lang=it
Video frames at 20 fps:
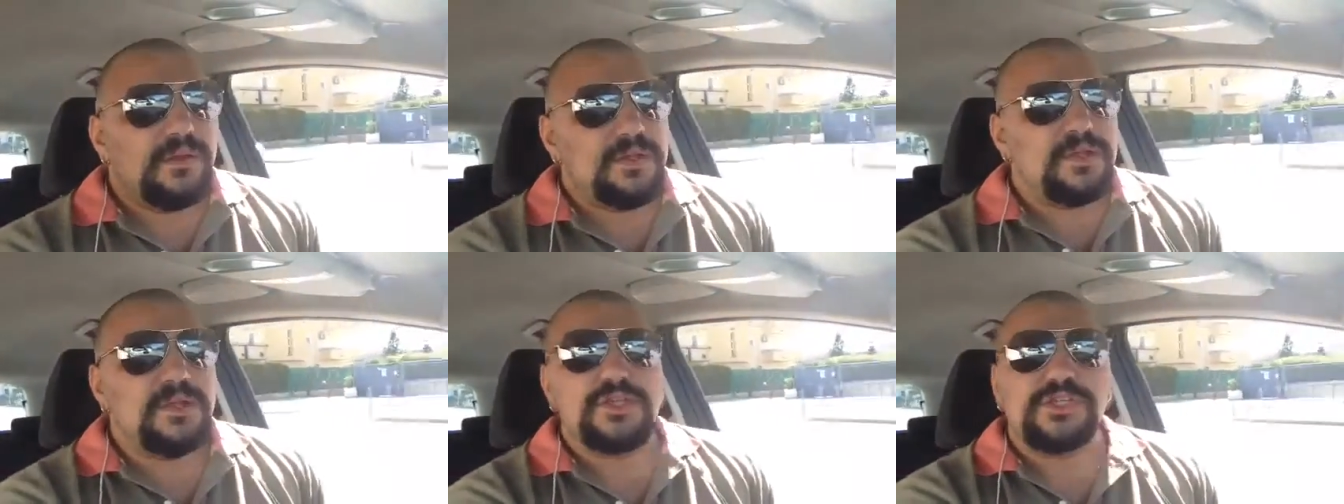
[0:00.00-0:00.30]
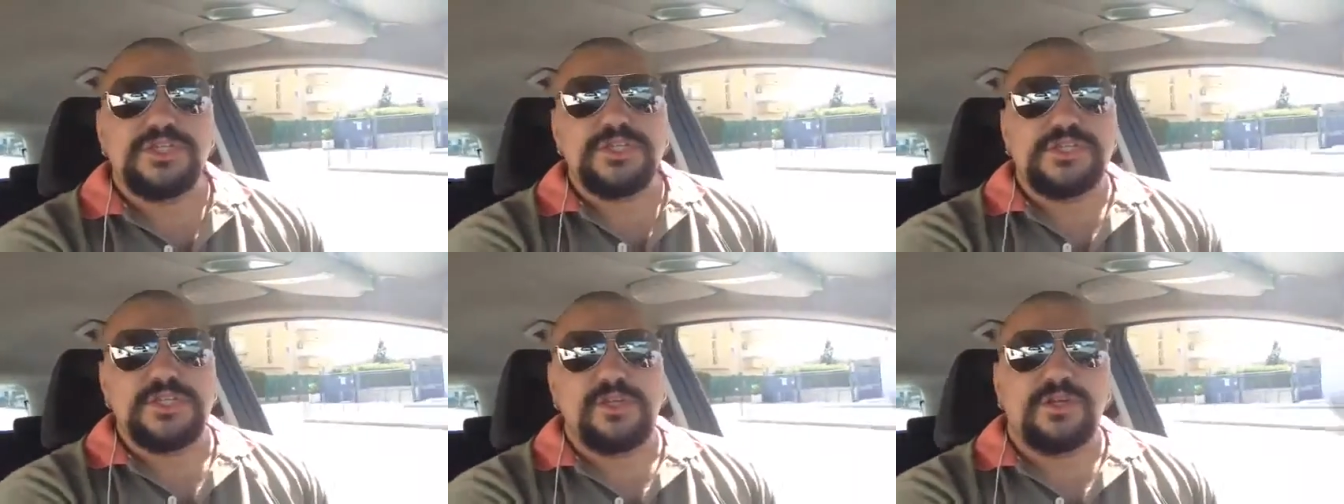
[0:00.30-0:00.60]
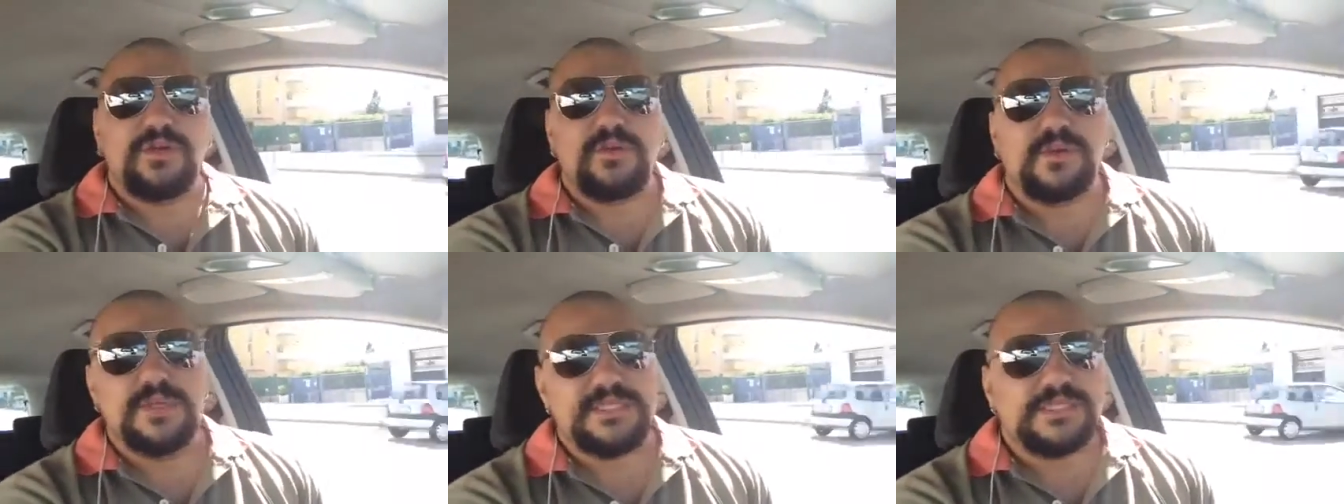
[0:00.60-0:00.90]
Io ci
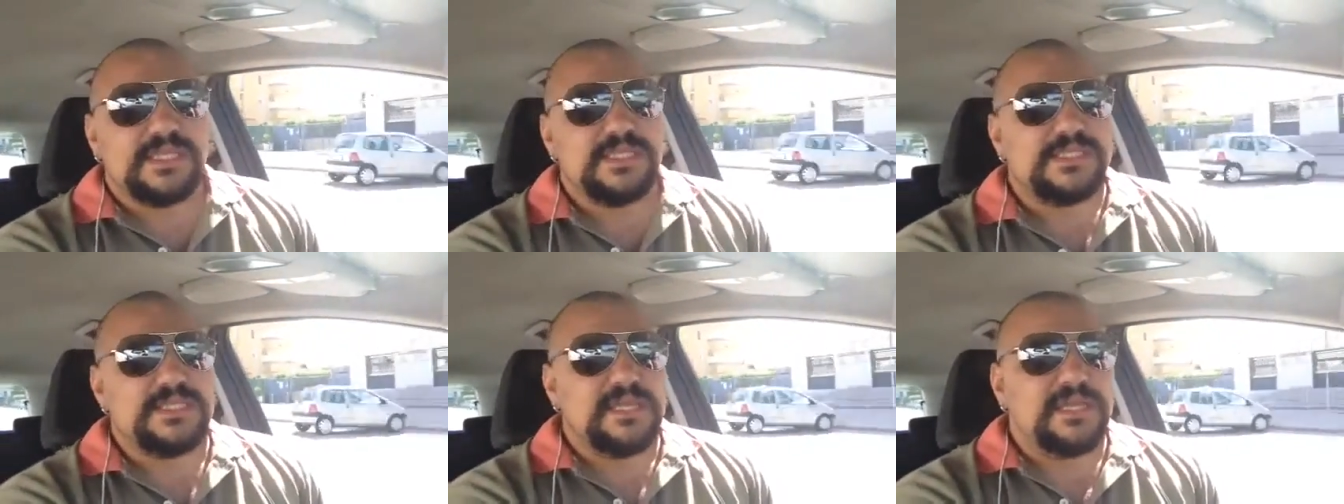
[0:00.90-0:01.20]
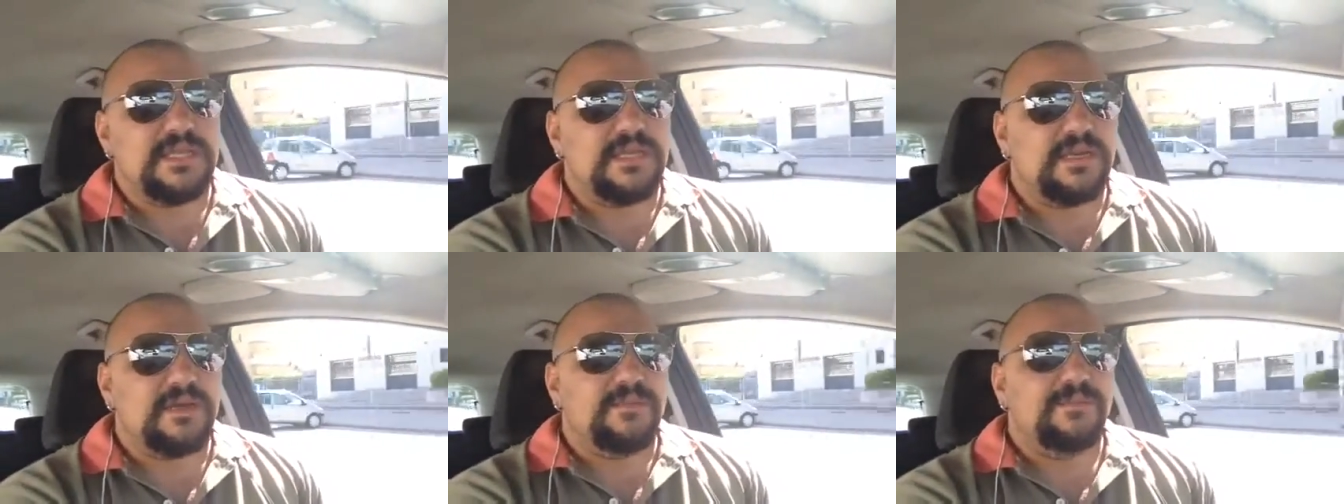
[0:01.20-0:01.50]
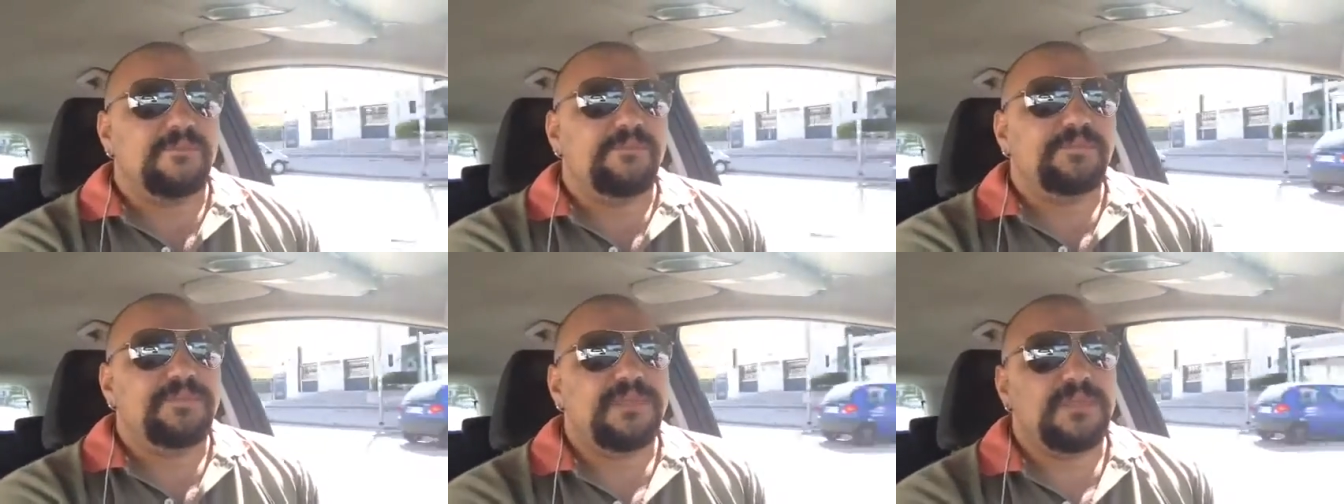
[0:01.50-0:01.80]
sarò questa sera,
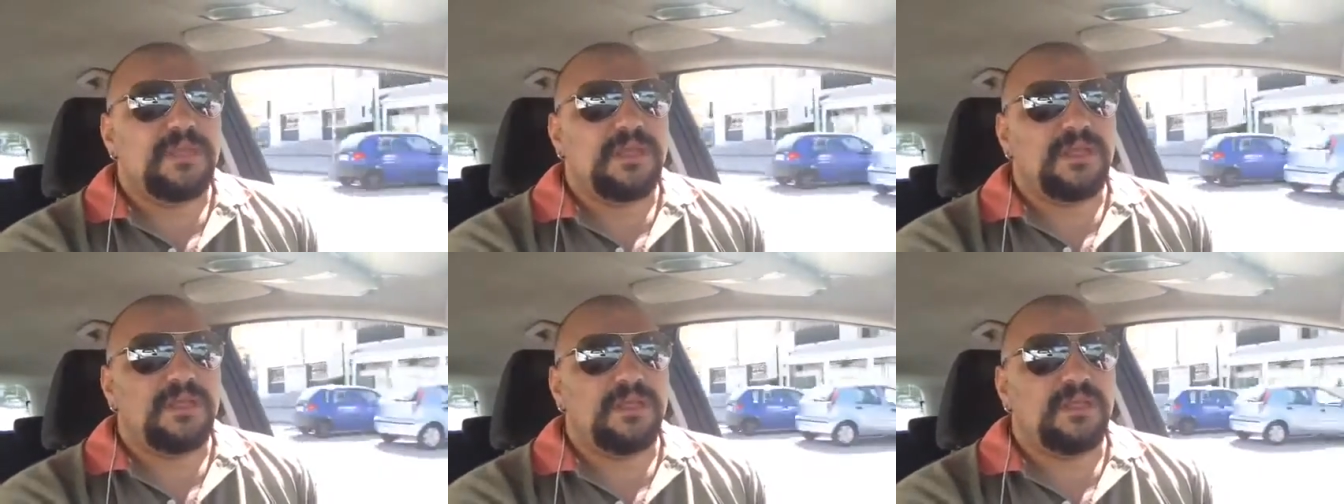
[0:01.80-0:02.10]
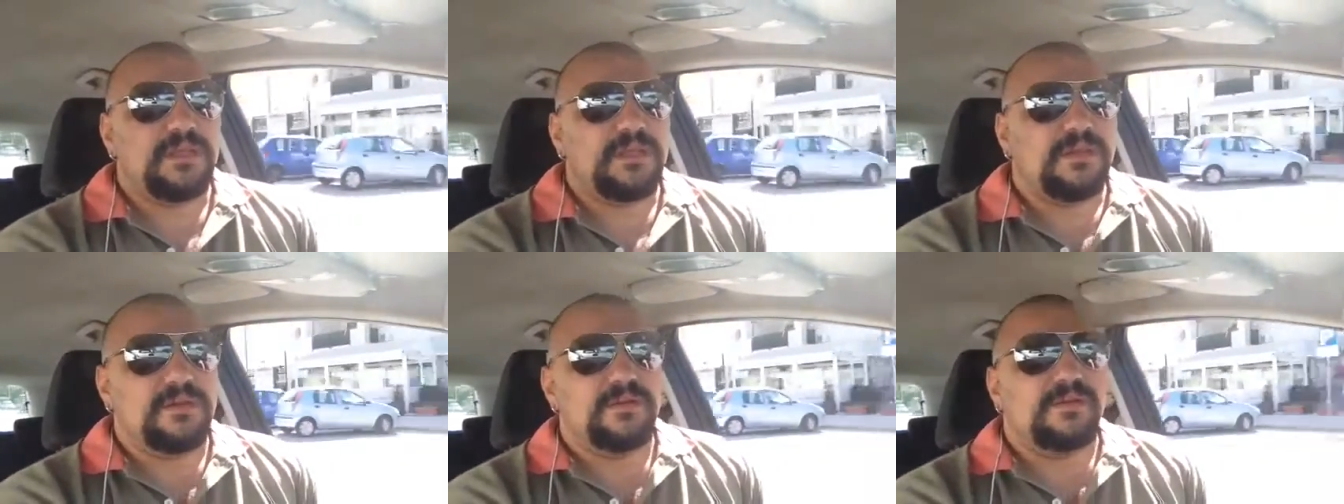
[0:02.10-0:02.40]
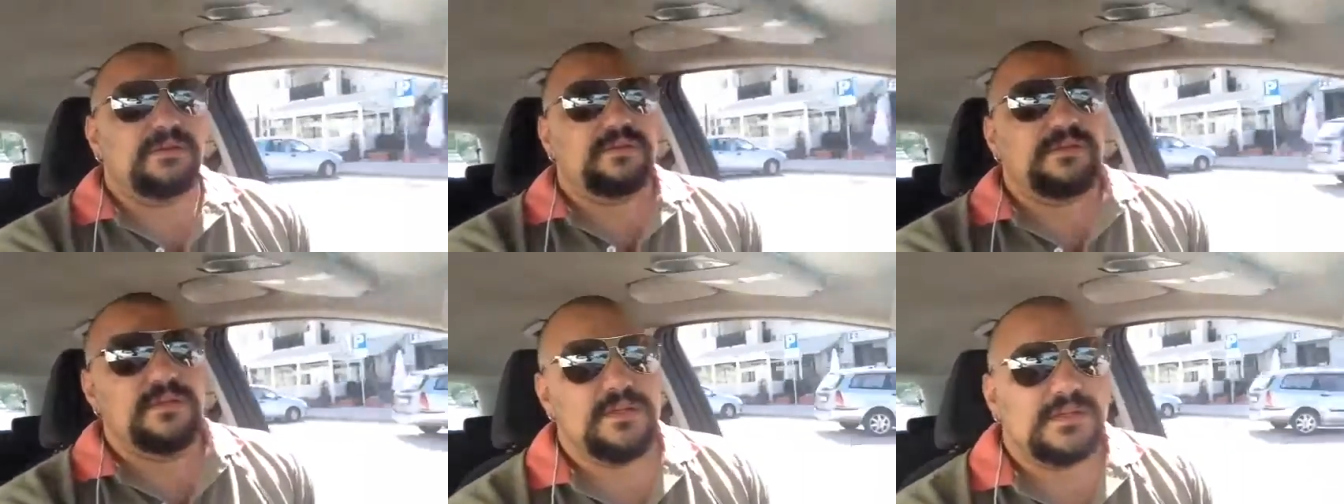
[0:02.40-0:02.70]

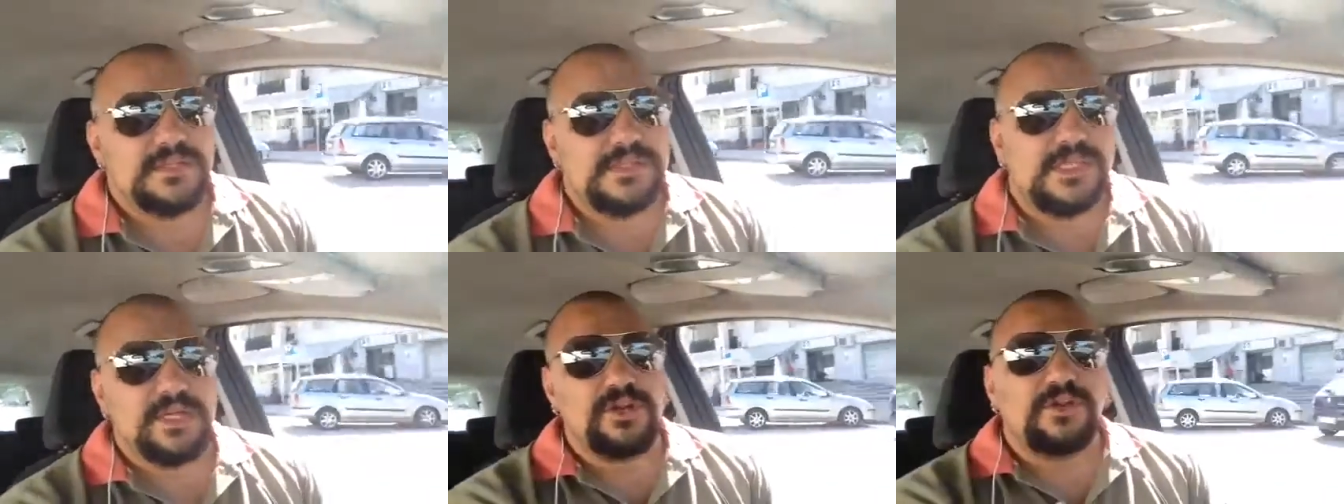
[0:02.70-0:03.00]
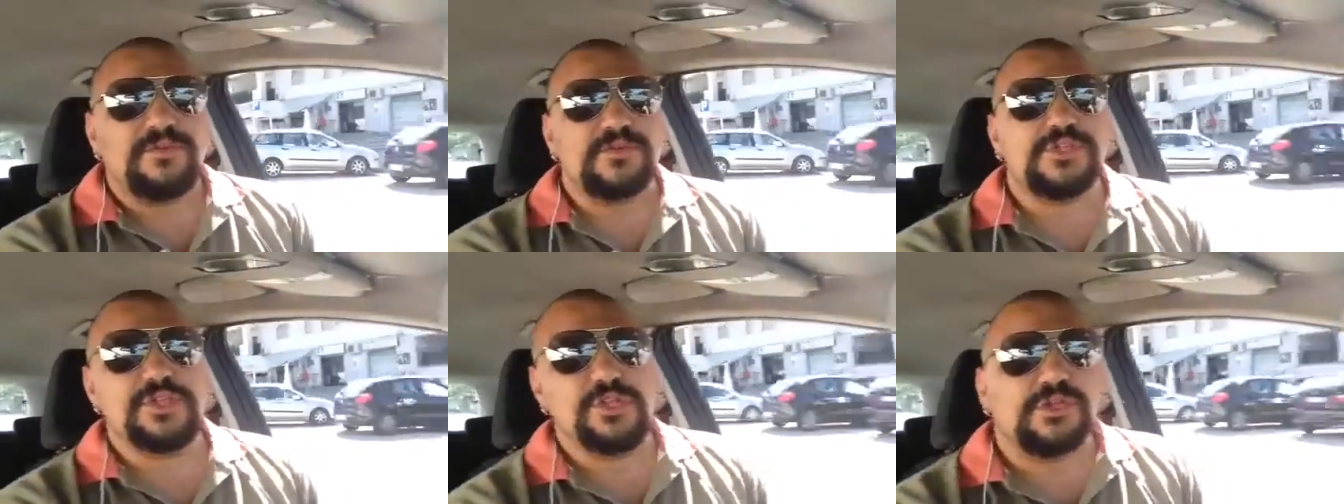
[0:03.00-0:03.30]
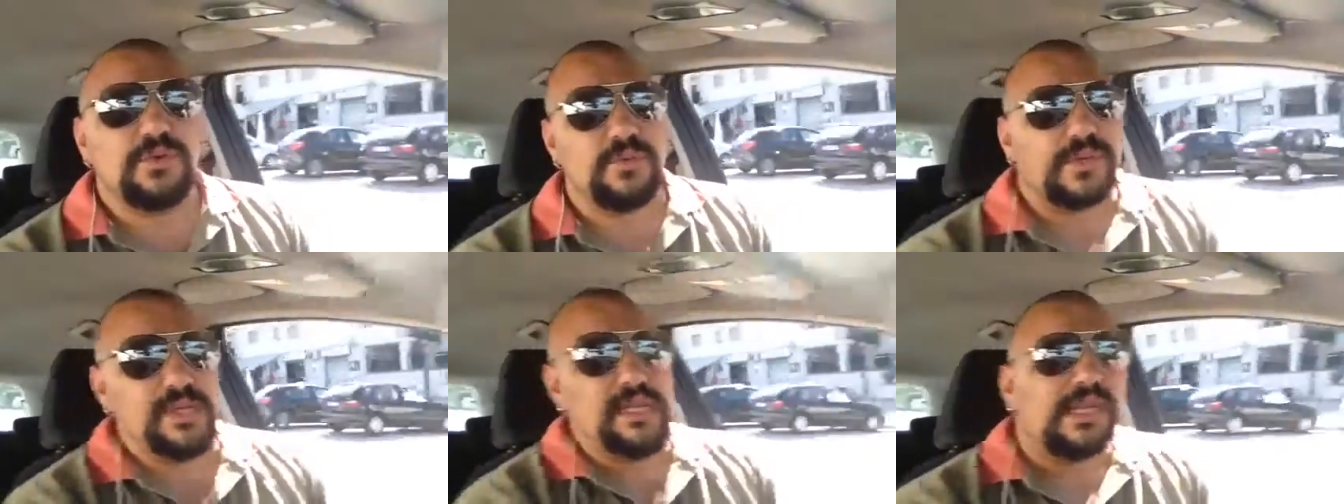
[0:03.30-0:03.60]
sarò
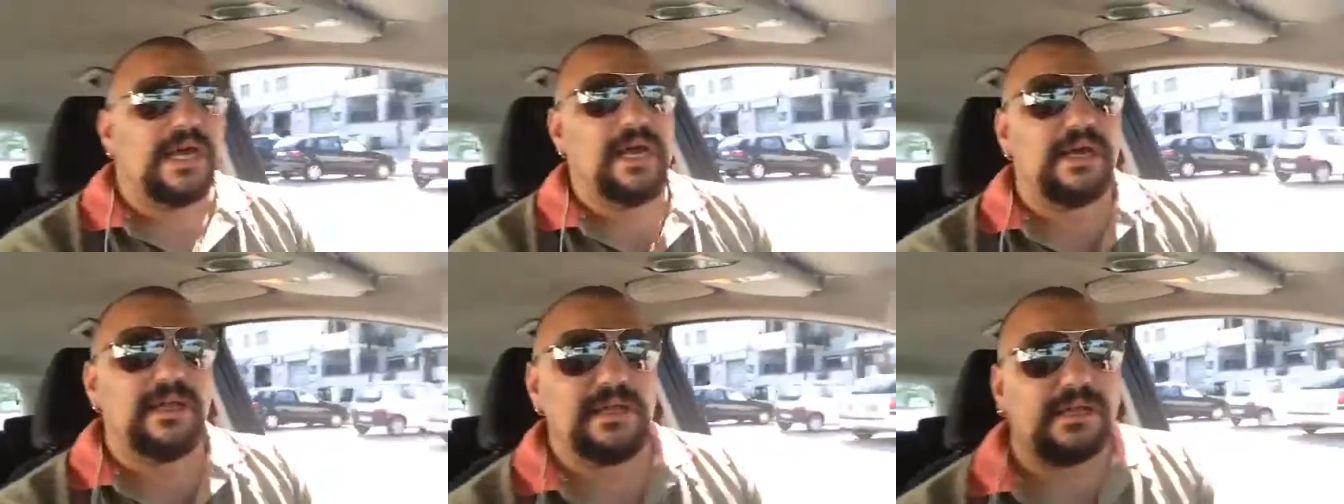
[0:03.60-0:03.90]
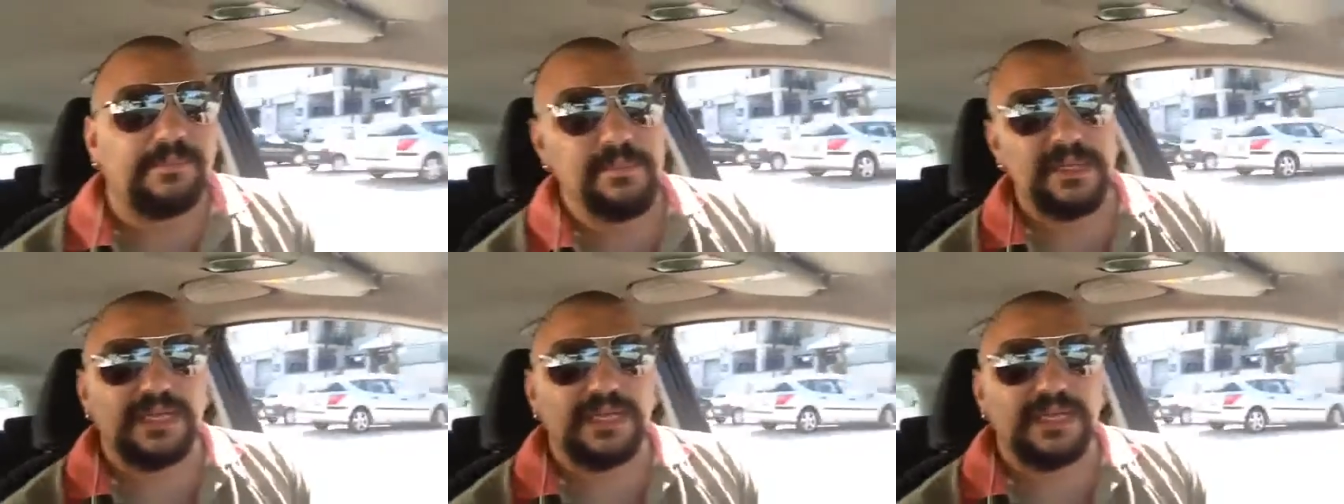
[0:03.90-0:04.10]
vicino a quell'area,